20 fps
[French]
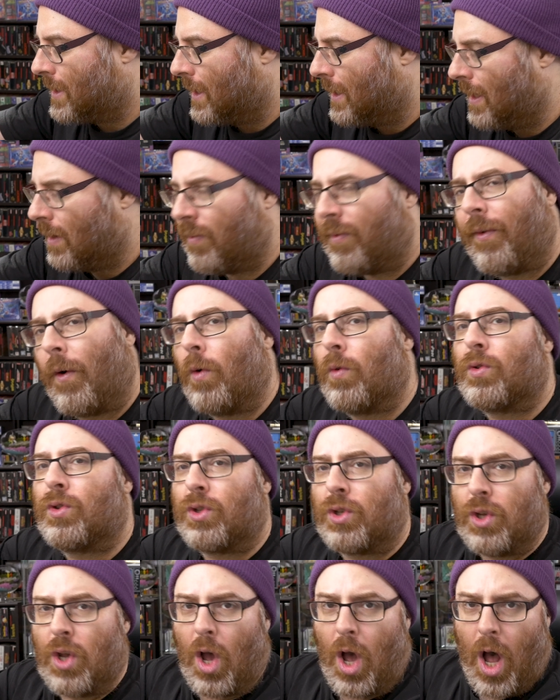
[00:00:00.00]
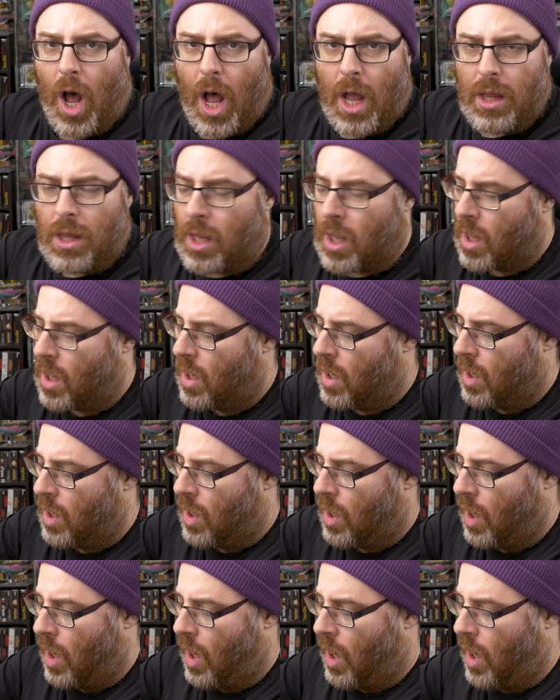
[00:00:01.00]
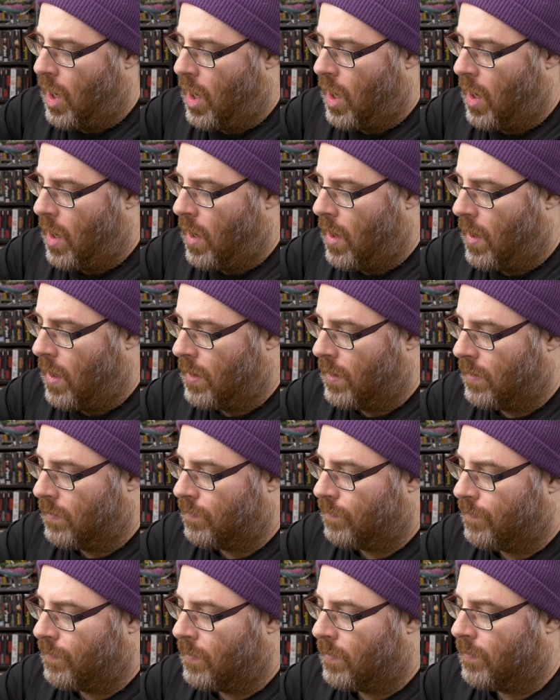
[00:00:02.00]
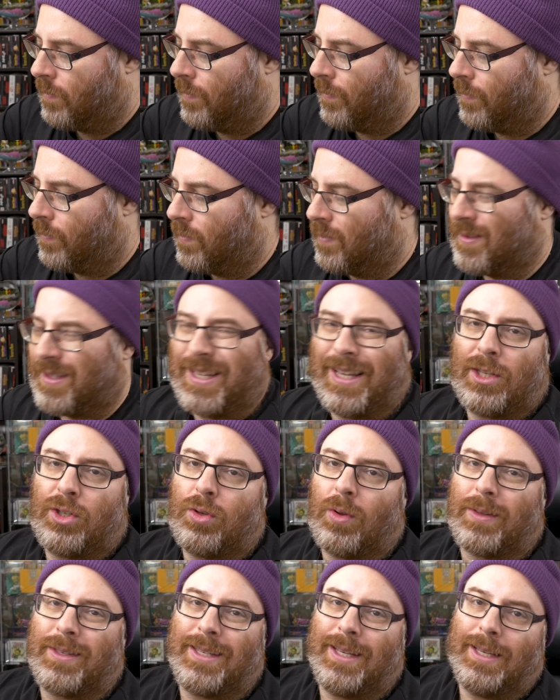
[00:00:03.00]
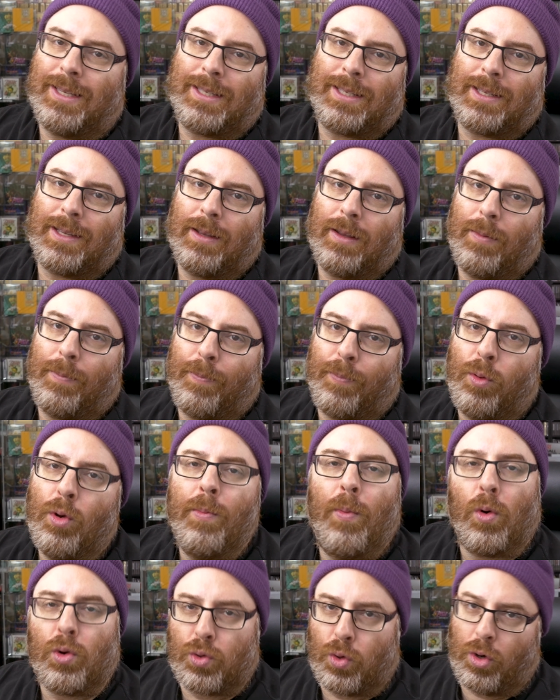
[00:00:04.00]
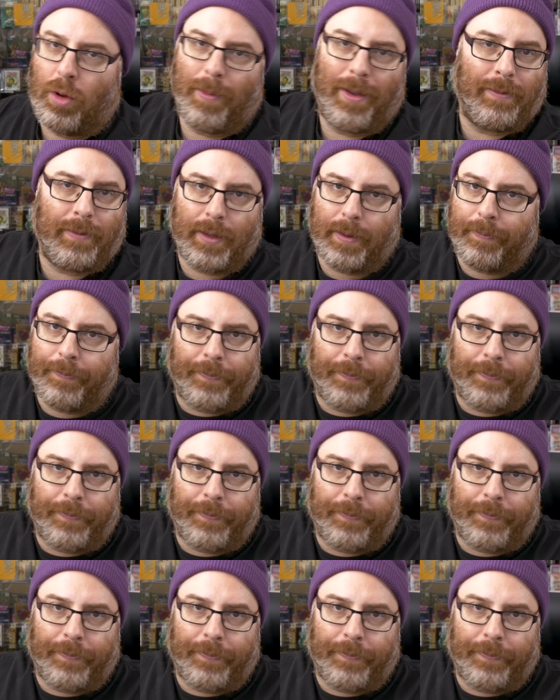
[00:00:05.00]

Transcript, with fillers: CD fonctionne, 10 euh, sur 10, plus beau jour de ma vie.